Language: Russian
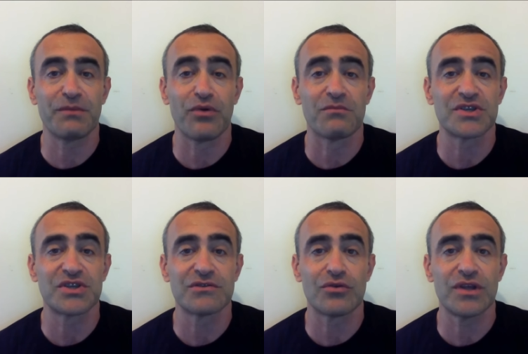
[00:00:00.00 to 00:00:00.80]
при
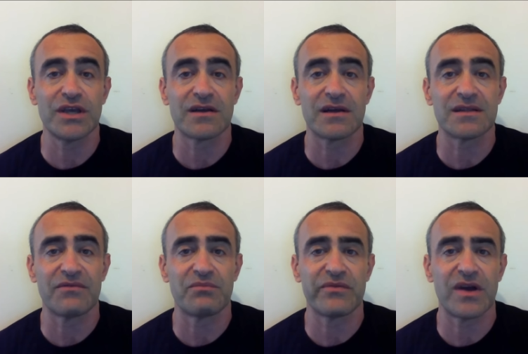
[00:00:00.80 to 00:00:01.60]
помощи других,
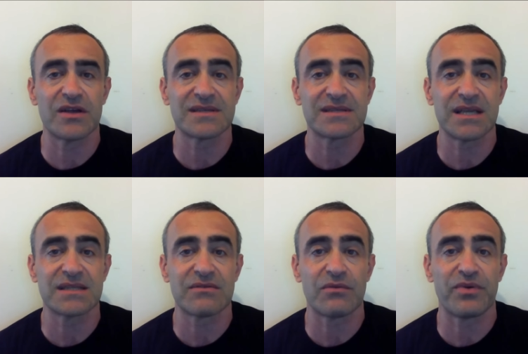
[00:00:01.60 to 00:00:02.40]
когда выбиваются
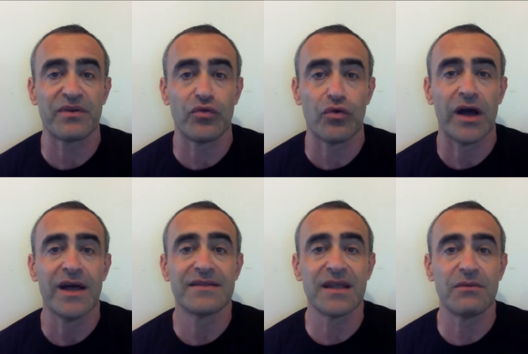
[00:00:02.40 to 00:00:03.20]
средства
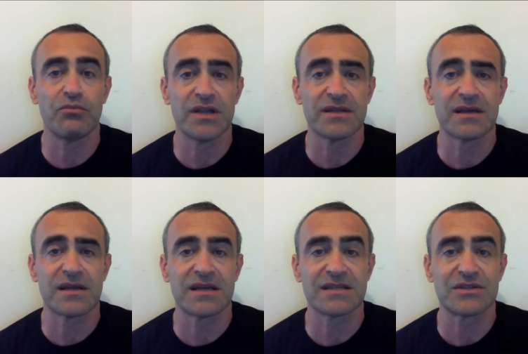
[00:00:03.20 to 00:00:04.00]
ПВО, наиболее
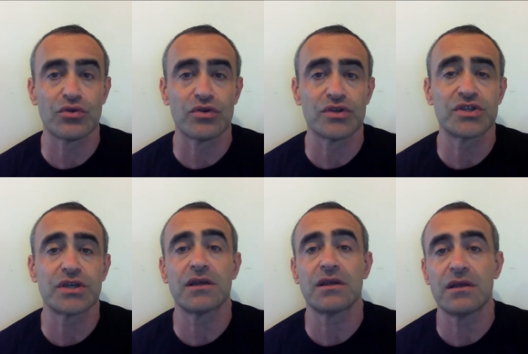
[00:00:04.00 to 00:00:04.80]

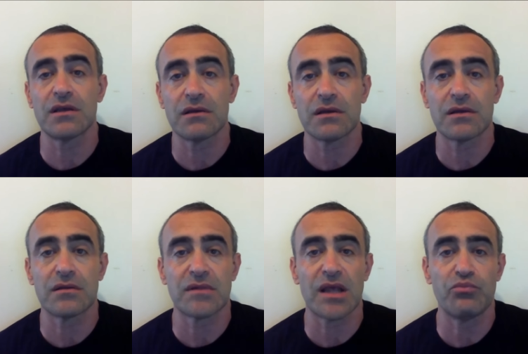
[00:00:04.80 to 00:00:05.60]
дорогостоящие и
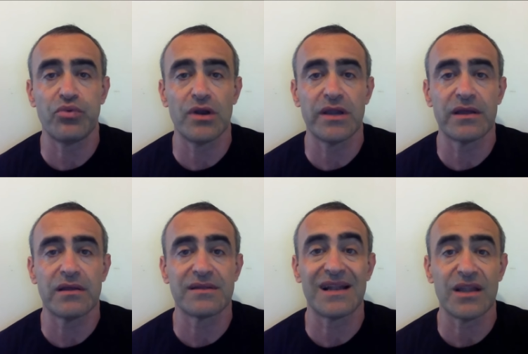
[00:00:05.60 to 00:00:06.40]
э,
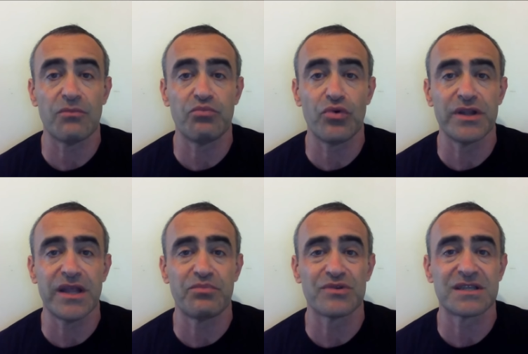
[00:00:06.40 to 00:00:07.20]
наиболее
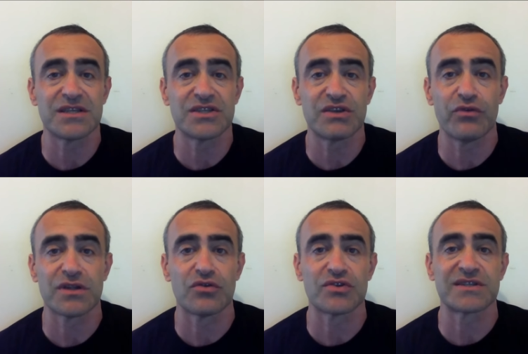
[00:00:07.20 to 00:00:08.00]
дальнобойные, после чего
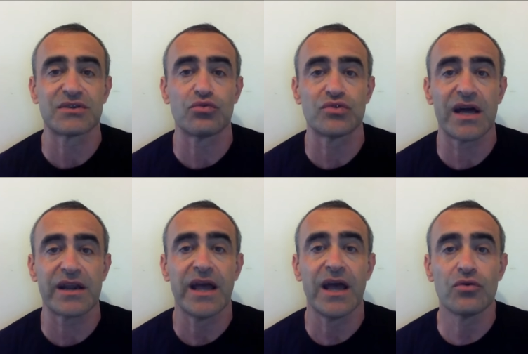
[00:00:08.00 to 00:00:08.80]
наносятся
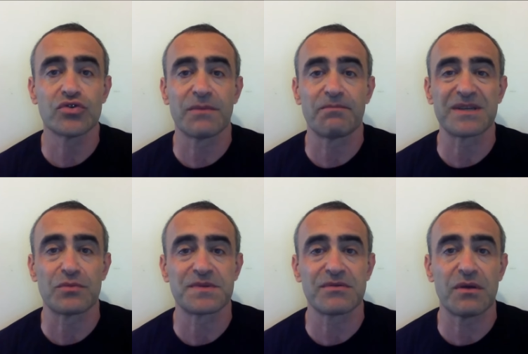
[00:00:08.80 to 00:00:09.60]
удары уже по,
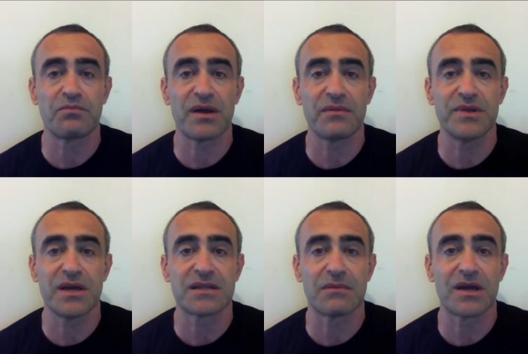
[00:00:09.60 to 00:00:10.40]
собственно, по
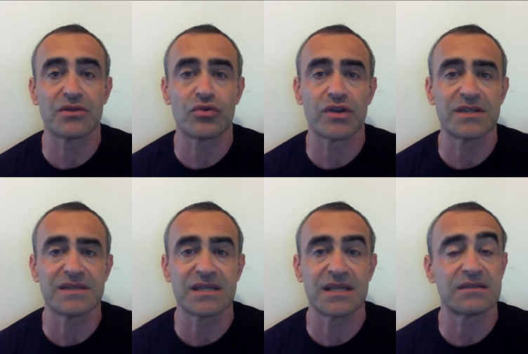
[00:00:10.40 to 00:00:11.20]
объектам, которые
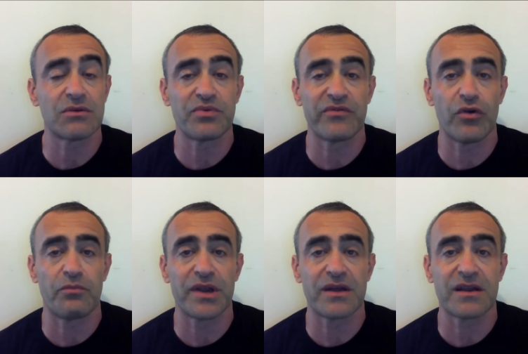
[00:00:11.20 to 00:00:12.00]
эти средства
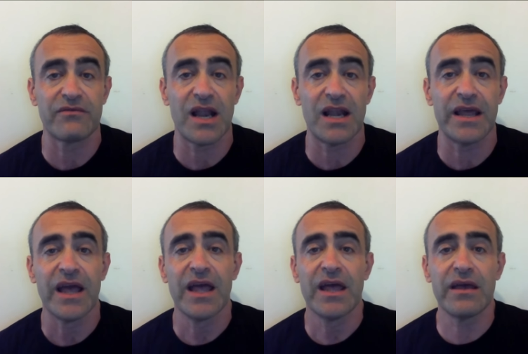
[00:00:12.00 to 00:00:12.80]
ПВО
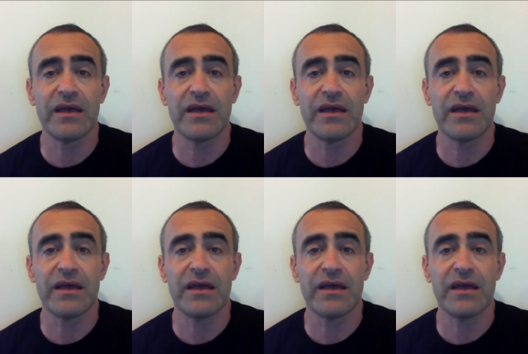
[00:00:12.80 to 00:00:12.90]
прикрывали.